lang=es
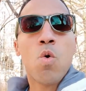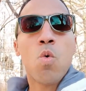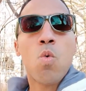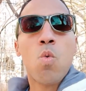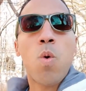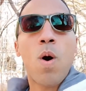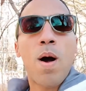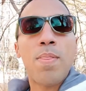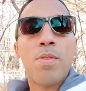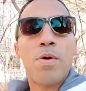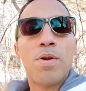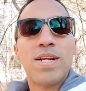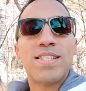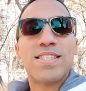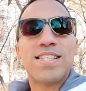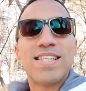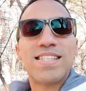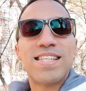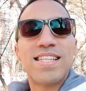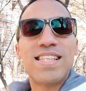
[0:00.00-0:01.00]
Cuando
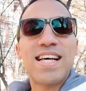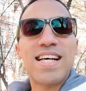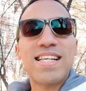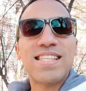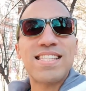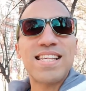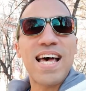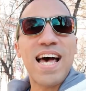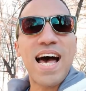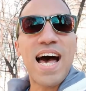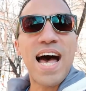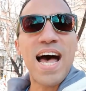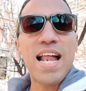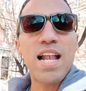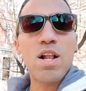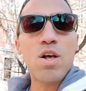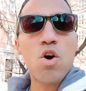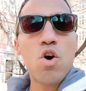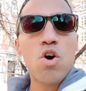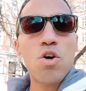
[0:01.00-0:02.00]
necesitas
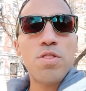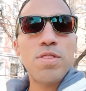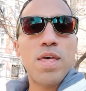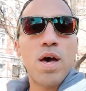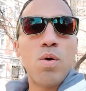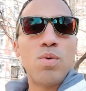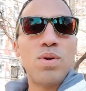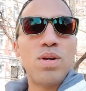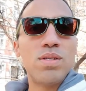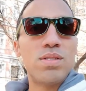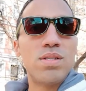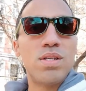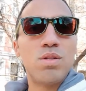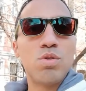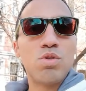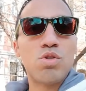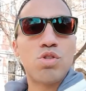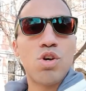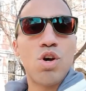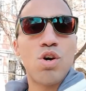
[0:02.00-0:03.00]
algo de una
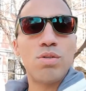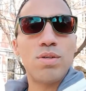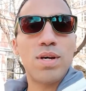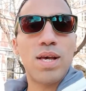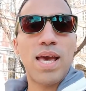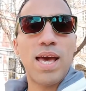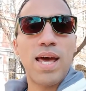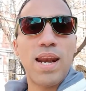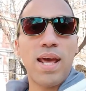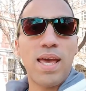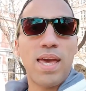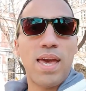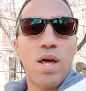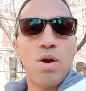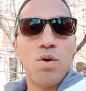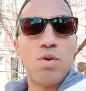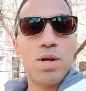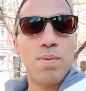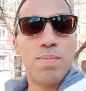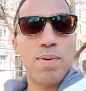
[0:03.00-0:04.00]
institución que
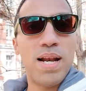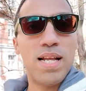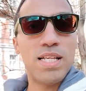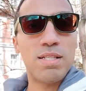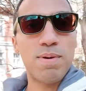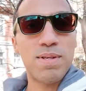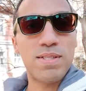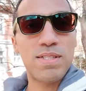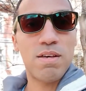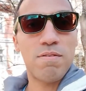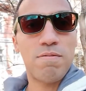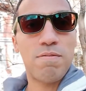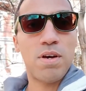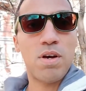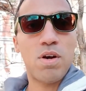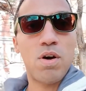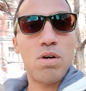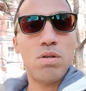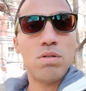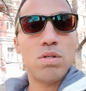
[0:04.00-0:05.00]
requiere un nivel
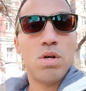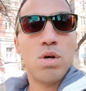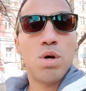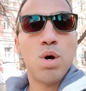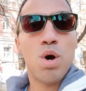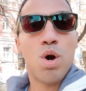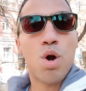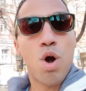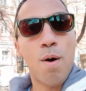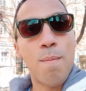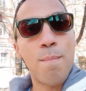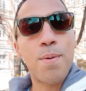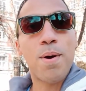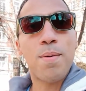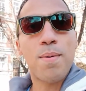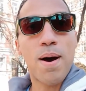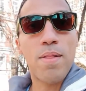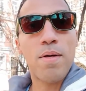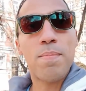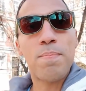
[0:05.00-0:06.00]
específico
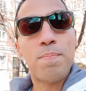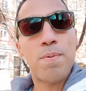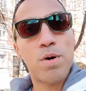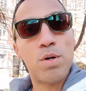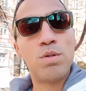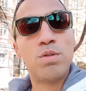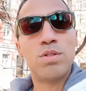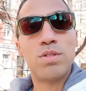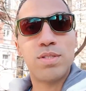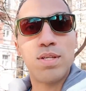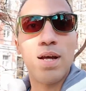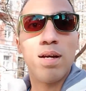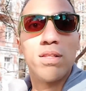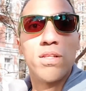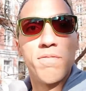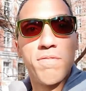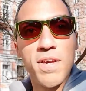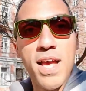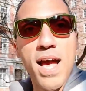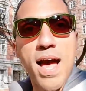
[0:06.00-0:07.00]
comprobado por un
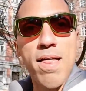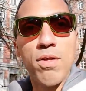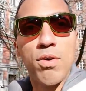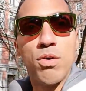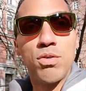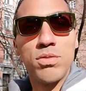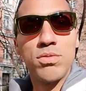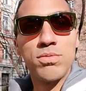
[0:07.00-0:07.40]
certificado.